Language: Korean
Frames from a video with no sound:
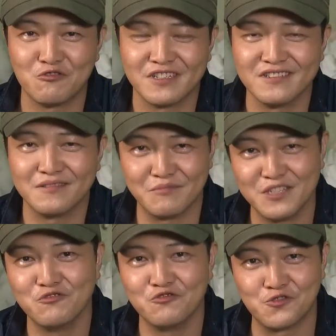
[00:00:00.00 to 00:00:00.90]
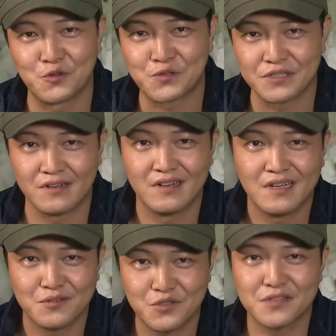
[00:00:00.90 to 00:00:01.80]
정웅이는 민중국으로서
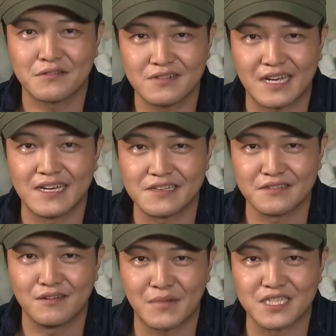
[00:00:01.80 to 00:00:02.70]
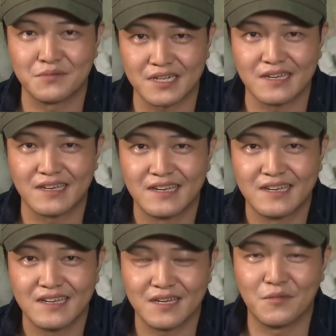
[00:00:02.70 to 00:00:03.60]
최선을 다해서 마지막에
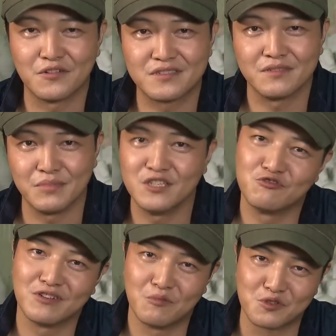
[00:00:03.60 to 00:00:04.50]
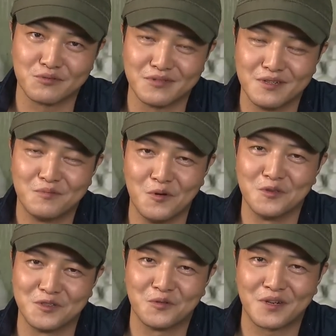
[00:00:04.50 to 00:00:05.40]
멋진 민중국의 모습을
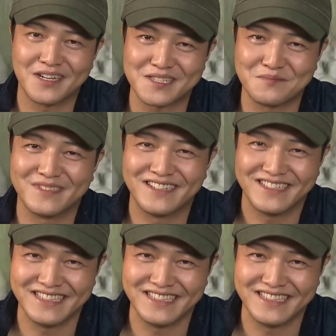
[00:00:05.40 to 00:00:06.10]
보여드리도록 하겠습니다.